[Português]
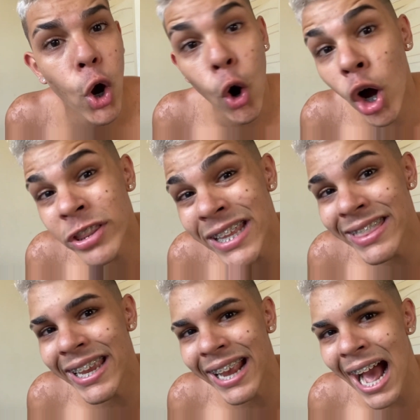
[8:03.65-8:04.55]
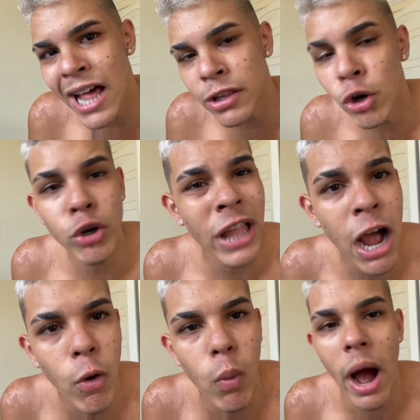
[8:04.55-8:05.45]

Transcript: ou dentro de casa ou na rua.